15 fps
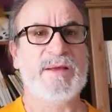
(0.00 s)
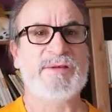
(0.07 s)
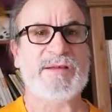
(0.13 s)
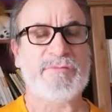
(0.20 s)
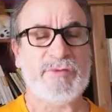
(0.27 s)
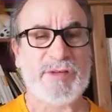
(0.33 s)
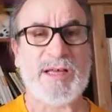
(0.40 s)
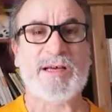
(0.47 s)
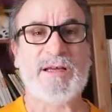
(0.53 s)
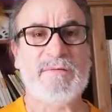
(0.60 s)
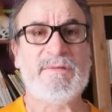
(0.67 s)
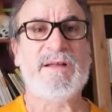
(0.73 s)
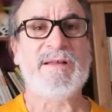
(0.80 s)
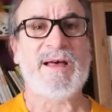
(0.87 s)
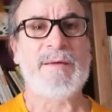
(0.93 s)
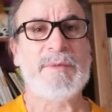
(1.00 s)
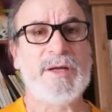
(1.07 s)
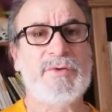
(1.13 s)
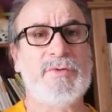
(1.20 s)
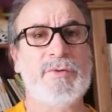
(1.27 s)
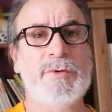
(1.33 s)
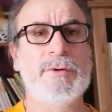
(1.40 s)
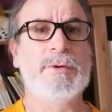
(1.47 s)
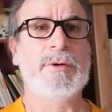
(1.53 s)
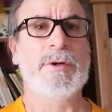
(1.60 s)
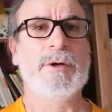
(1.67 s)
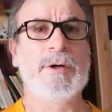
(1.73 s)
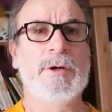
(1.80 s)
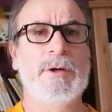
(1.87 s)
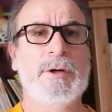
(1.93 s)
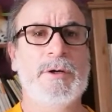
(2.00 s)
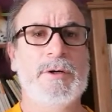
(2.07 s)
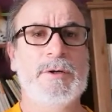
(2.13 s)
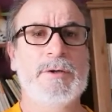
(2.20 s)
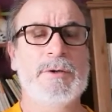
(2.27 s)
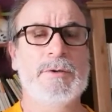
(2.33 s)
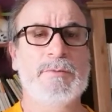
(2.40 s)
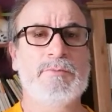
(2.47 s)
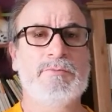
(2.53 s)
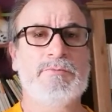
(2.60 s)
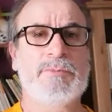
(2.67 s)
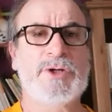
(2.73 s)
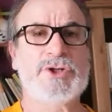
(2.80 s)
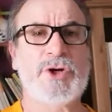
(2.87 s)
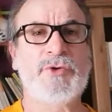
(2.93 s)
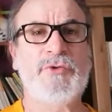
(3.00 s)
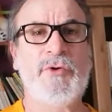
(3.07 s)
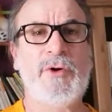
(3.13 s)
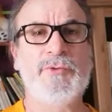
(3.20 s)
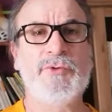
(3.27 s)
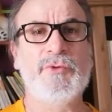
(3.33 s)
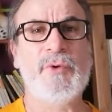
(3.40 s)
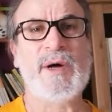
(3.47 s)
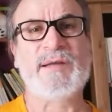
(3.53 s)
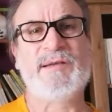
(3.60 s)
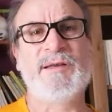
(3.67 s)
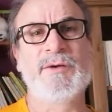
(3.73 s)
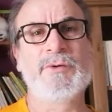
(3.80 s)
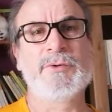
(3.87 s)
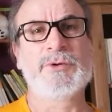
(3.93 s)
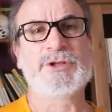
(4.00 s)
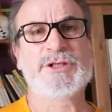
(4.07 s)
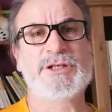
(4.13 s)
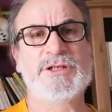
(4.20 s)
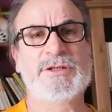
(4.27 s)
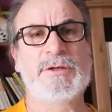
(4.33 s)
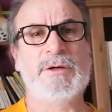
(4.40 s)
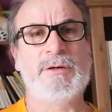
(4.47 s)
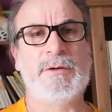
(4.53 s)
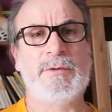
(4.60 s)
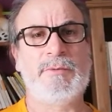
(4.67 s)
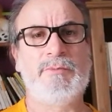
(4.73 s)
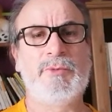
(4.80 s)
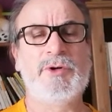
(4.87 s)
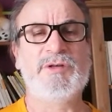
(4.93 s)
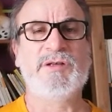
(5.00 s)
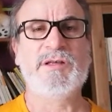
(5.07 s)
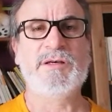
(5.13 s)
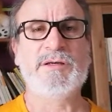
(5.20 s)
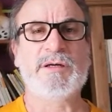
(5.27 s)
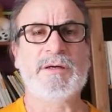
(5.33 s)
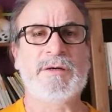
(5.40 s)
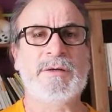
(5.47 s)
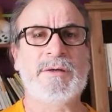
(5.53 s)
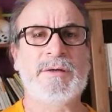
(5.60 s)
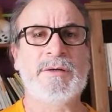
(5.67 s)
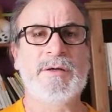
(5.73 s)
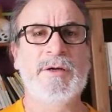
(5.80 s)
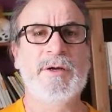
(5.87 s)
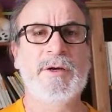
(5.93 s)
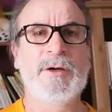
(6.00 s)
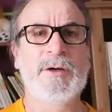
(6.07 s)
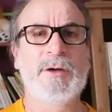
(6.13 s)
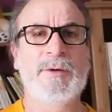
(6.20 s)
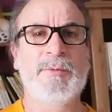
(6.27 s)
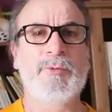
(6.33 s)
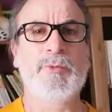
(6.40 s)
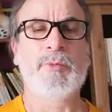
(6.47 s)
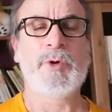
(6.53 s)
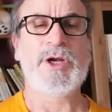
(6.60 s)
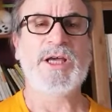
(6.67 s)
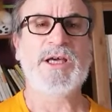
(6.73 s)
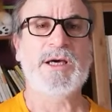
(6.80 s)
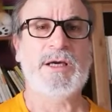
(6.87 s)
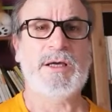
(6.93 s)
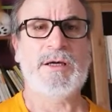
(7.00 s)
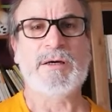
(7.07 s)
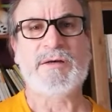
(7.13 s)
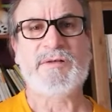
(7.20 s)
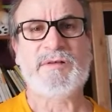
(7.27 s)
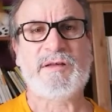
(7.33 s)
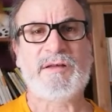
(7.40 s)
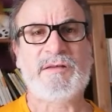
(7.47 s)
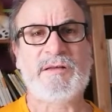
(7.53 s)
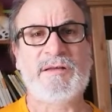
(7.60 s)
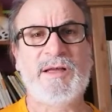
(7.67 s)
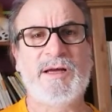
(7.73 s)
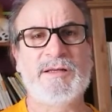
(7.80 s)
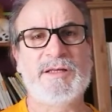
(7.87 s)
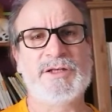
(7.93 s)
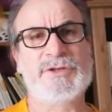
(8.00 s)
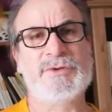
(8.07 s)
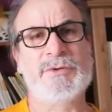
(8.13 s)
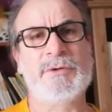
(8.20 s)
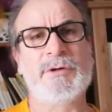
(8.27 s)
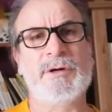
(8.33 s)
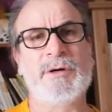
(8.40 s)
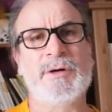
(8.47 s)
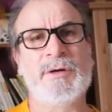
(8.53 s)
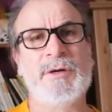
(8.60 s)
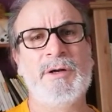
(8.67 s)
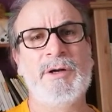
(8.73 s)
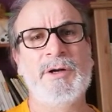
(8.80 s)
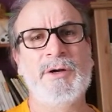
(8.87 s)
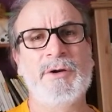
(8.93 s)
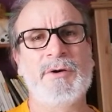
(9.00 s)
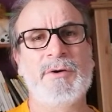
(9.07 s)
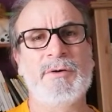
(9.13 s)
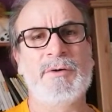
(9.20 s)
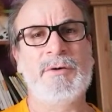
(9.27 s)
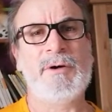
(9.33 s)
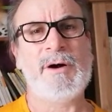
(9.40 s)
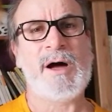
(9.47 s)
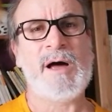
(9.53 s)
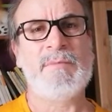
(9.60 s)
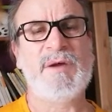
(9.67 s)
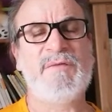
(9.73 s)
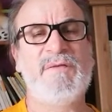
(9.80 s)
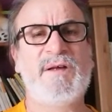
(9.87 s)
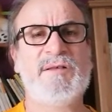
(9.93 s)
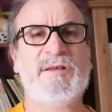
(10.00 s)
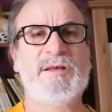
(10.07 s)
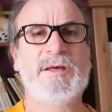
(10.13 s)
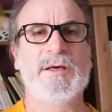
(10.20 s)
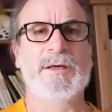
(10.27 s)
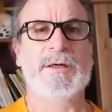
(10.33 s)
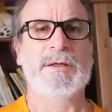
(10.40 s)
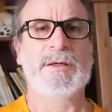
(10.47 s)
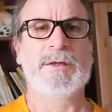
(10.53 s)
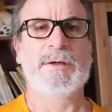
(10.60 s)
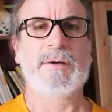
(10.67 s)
Ça vous arrive d'être abattu Moi j'entends de droite et de gauche des gens me le dire euh, ou me l'écrire ces, derniers jours euh, que leur âme est fatiguée,